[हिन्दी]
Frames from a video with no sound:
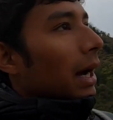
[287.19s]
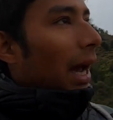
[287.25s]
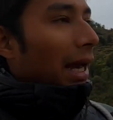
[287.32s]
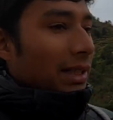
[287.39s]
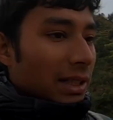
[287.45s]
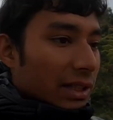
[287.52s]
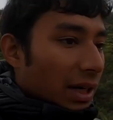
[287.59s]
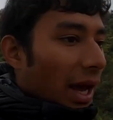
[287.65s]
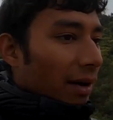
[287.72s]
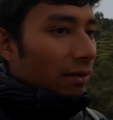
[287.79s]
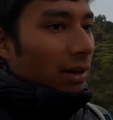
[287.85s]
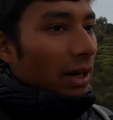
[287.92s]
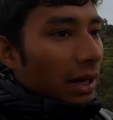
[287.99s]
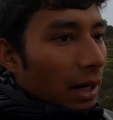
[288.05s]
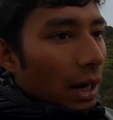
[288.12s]
एज ए
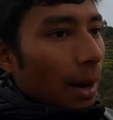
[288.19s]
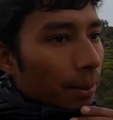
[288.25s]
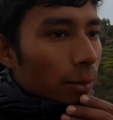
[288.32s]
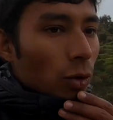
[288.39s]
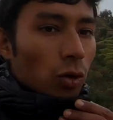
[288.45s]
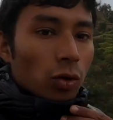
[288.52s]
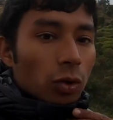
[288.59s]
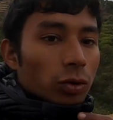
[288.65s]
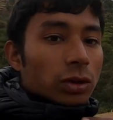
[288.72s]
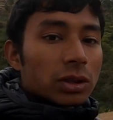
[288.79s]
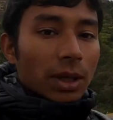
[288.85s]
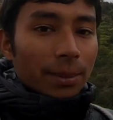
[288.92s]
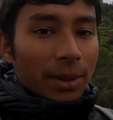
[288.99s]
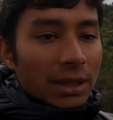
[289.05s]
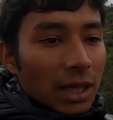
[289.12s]
ट्रैवलर हम लोगों को
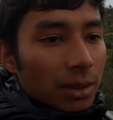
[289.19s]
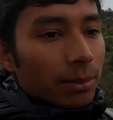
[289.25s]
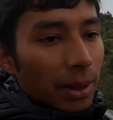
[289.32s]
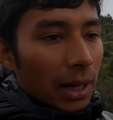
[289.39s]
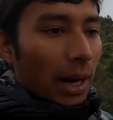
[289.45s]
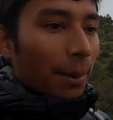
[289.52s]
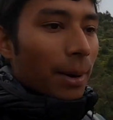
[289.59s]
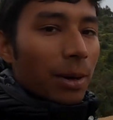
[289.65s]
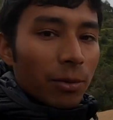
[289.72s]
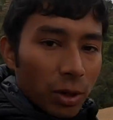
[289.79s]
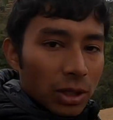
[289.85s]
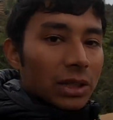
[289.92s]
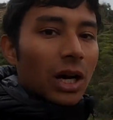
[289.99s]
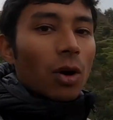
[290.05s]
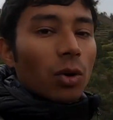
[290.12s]
सबके साथ बराबर
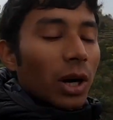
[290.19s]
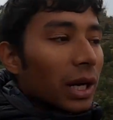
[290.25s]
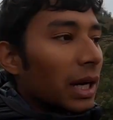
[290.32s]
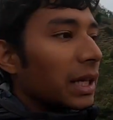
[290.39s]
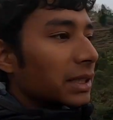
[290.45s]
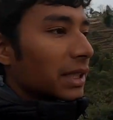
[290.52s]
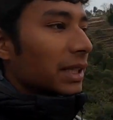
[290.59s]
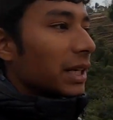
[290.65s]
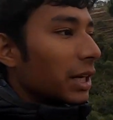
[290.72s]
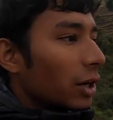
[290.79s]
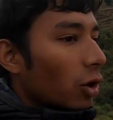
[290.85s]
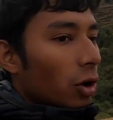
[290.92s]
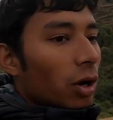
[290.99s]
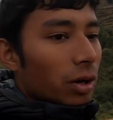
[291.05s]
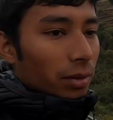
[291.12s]
बर्ताव करना चाहिए
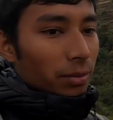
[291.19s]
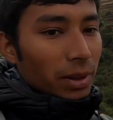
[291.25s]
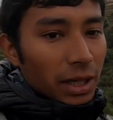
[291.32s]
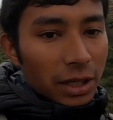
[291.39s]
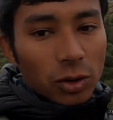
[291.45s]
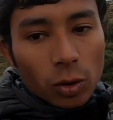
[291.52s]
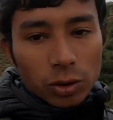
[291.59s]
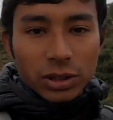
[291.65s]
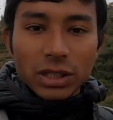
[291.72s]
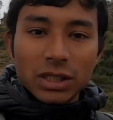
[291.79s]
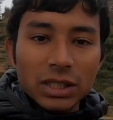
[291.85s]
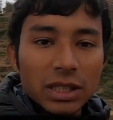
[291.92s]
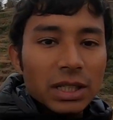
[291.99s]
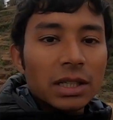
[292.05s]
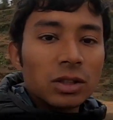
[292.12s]
और मेरी कोशिश
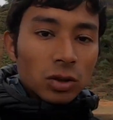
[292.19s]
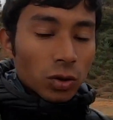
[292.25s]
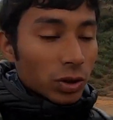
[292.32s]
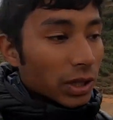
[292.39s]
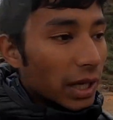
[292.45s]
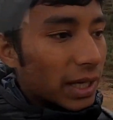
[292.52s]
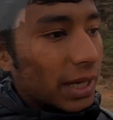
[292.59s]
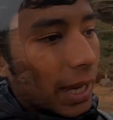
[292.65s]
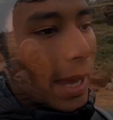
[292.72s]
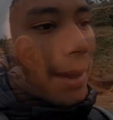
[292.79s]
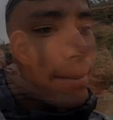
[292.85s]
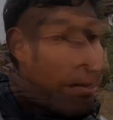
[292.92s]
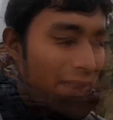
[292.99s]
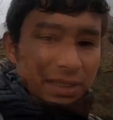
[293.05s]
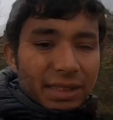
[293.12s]
तो यही है
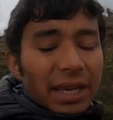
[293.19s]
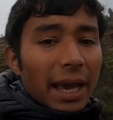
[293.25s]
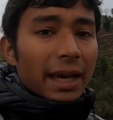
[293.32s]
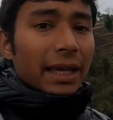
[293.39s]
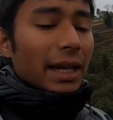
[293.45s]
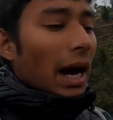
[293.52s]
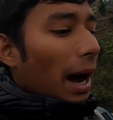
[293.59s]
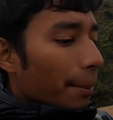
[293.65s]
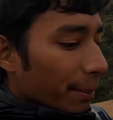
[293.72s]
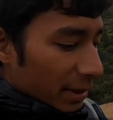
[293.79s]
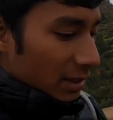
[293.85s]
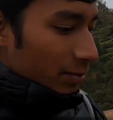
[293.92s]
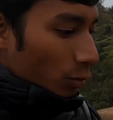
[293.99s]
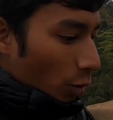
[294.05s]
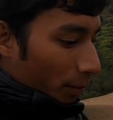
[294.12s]
बस ये है कि आप
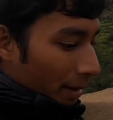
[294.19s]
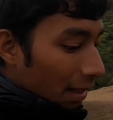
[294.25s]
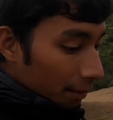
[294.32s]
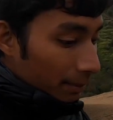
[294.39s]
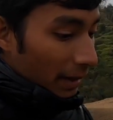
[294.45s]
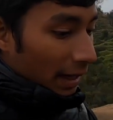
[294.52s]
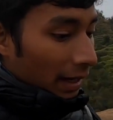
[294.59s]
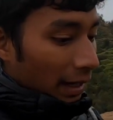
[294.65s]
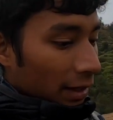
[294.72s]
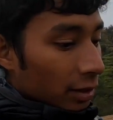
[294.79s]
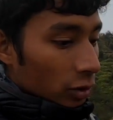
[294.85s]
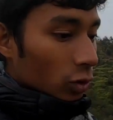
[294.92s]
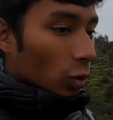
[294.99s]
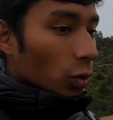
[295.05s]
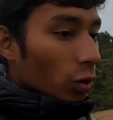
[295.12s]
इस मोमेंट में हैं
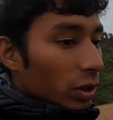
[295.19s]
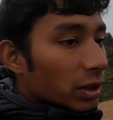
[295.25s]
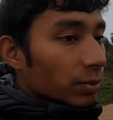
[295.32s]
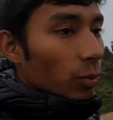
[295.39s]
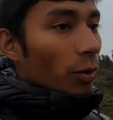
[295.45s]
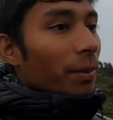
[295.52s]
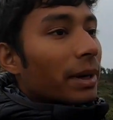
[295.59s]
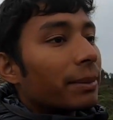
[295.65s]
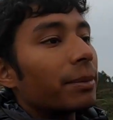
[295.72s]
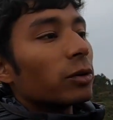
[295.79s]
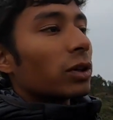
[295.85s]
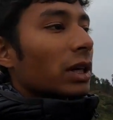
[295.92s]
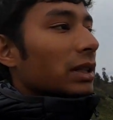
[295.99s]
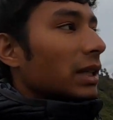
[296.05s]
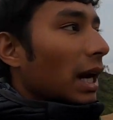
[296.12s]
तो इस मोमेंट में
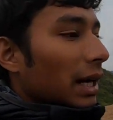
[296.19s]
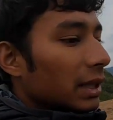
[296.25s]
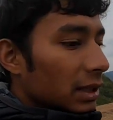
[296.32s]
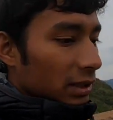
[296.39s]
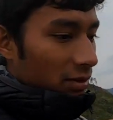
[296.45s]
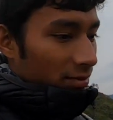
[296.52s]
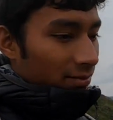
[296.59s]
उनके साथ